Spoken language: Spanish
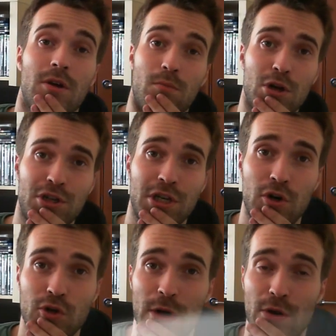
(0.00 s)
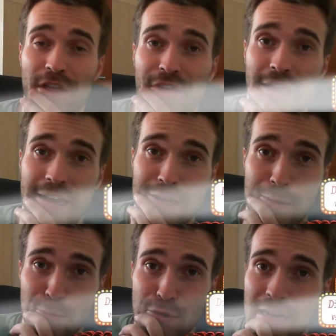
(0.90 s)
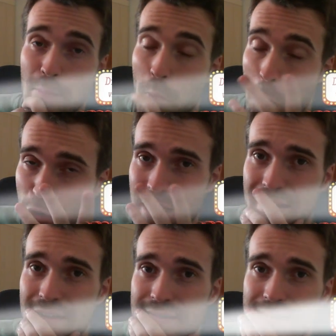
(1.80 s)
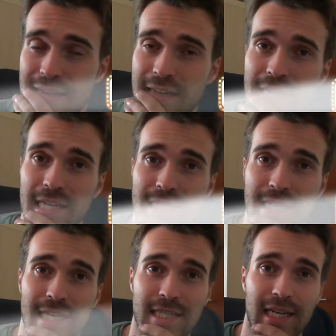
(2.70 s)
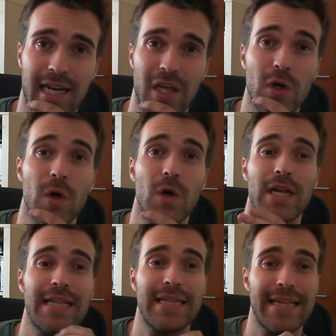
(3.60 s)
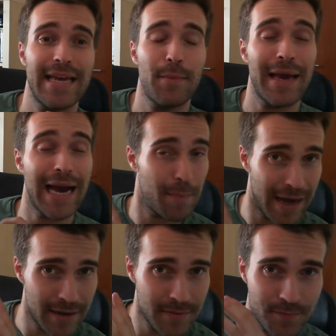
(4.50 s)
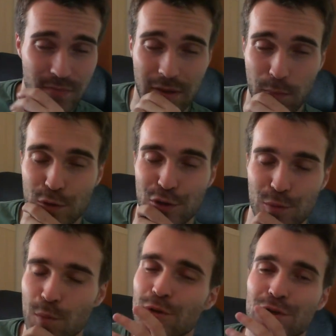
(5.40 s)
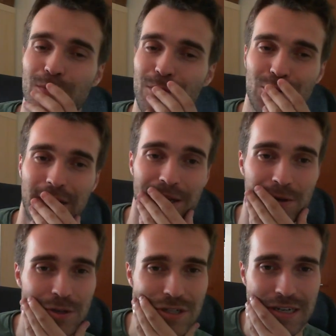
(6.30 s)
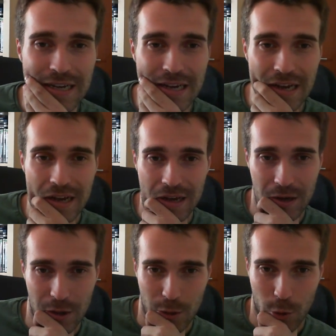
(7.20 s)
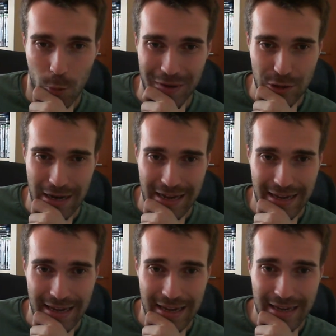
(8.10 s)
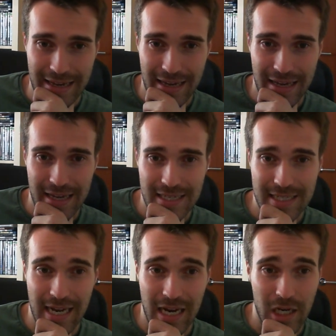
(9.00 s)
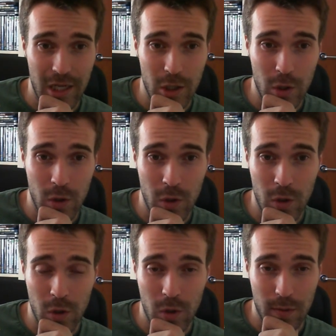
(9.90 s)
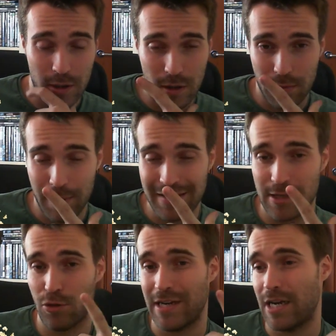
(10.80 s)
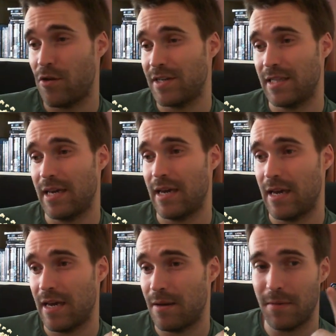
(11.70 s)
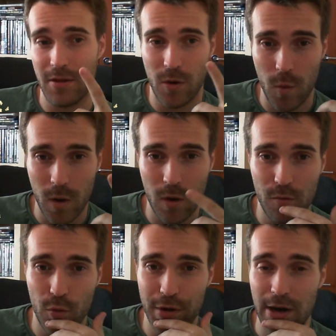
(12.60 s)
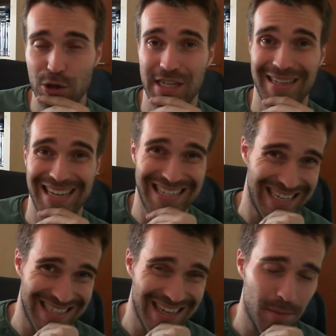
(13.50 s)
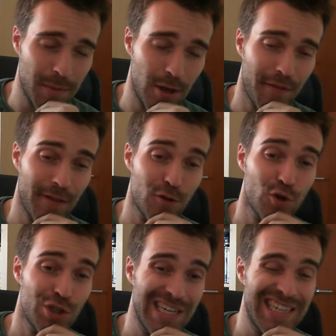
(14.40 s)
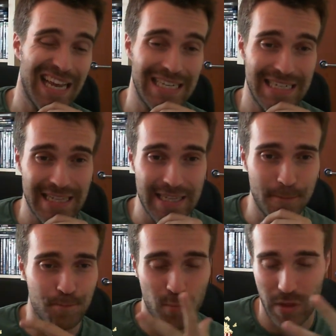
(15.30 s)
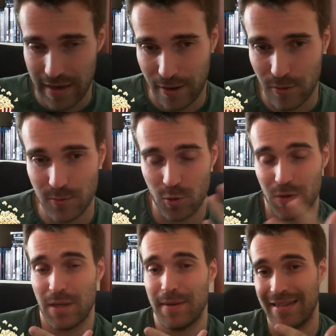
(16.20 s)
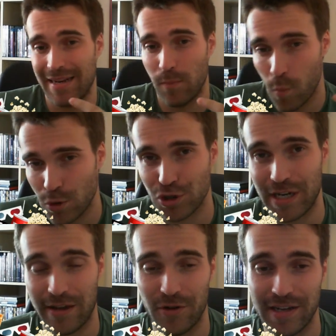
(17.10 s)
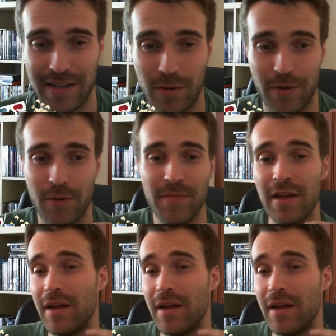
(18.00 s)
Bueno chicos, una noticia que les va a gustar a mucha gente que sea seguidor de Mega Man, de muchos, muchos, muchos años. Un personaje que salió, bueno, el primer título que salió de este videojuego fue en el 87, 1987, y claro, supuestamente tiene muchos seguidores, ¿de acuerdo?